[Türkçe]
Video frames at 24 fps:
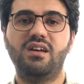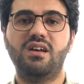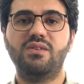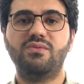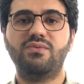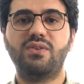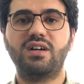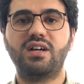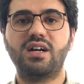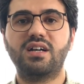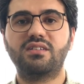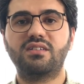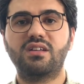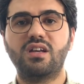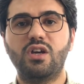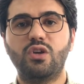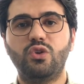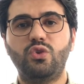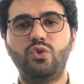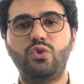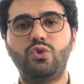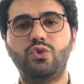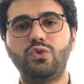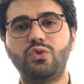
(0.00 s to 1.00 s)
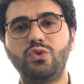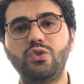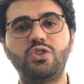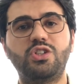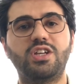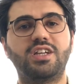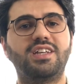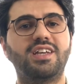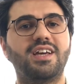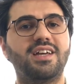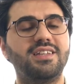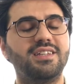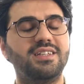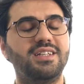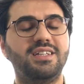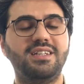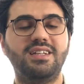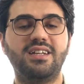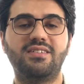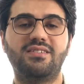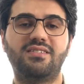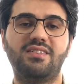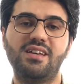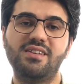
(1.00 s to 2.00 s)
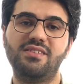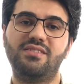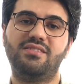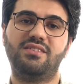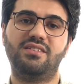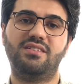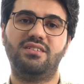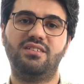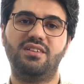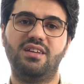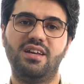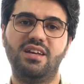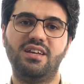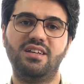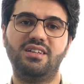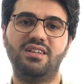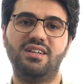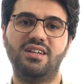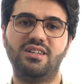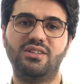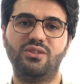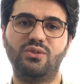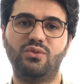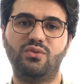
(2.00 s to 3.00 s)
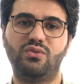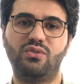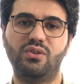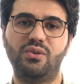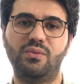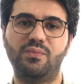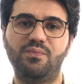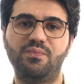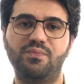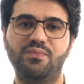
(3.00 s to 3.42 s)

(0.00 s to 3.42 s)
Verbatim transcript: Fakat yükünü çeken yine sensin ey yeryüzü.